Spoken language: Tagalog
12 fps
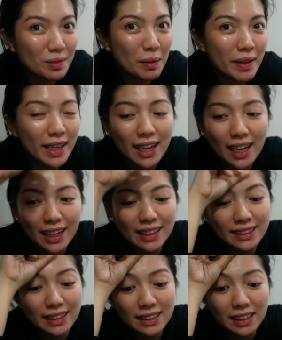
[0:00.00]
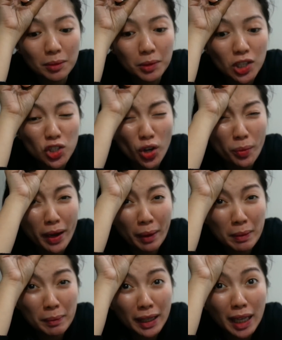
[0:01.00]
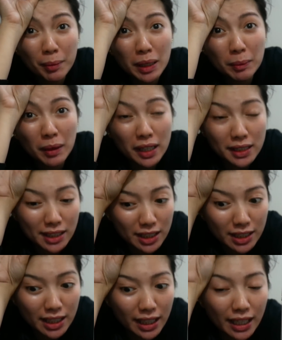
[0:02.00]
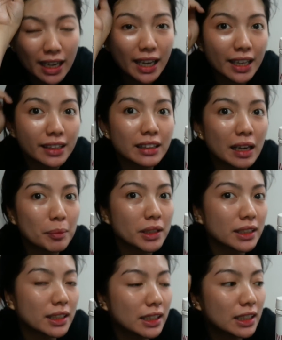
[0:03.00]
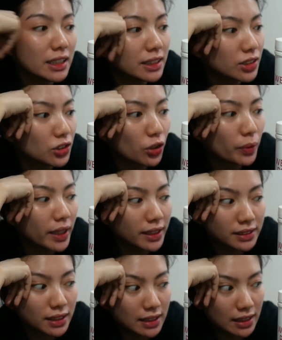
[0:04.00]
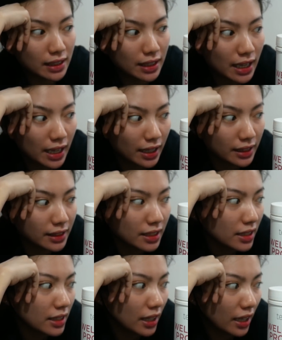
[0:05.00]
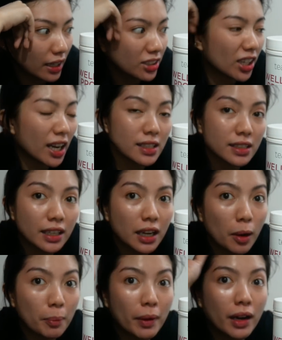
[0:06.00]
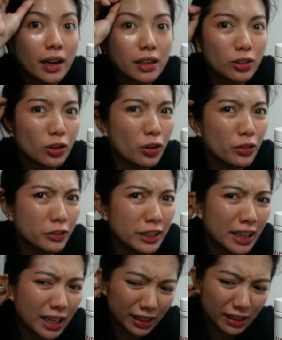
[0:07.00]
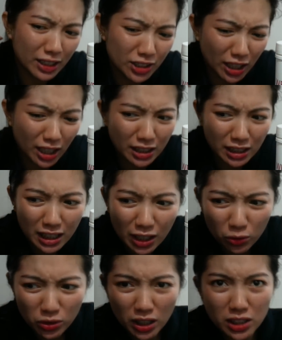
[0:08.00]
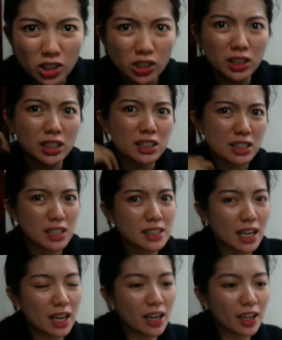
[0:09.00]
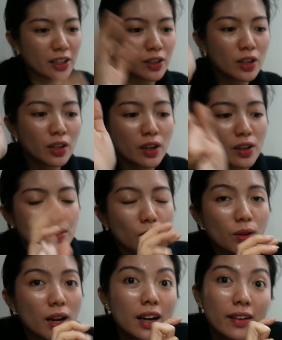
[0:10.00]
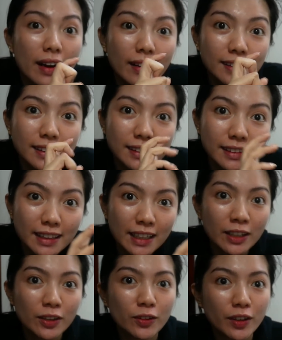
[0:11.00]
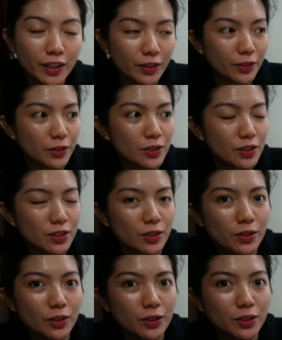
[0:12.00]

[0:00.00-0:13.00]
mamaya, alis-alis kami ni Jowa, kabibili kami ng mga chichirya. And habang naglilinis si Jowa ng sasakyan, at siya kasi nakapag-coffee na ata siya kanina, nauna kasi siya nagising sa akin. So, gagawa ako ng drink ko ngayon. So,